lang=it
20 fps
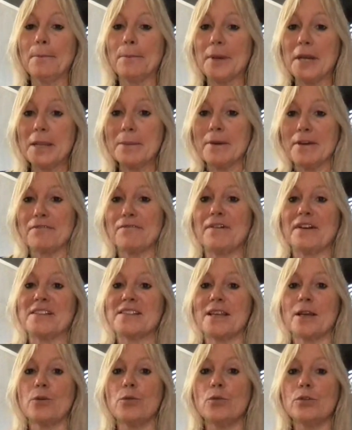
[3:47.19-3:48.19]
prima in
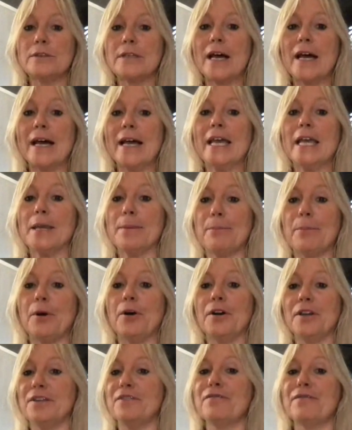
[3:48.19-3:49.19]
fase acuta e
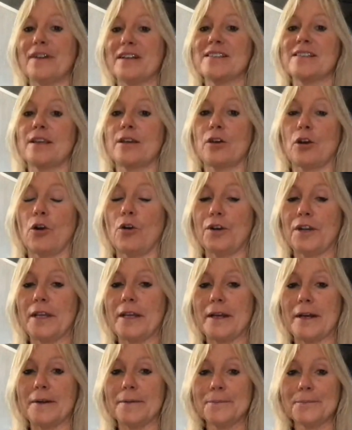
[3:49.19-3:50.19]
poi in fase
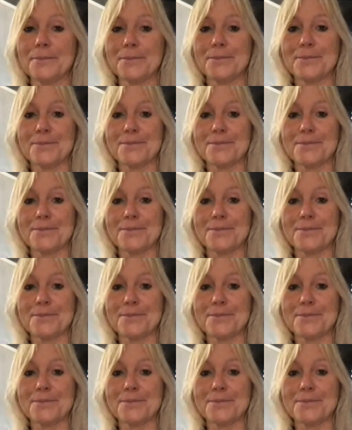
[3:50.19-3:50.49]
cronica.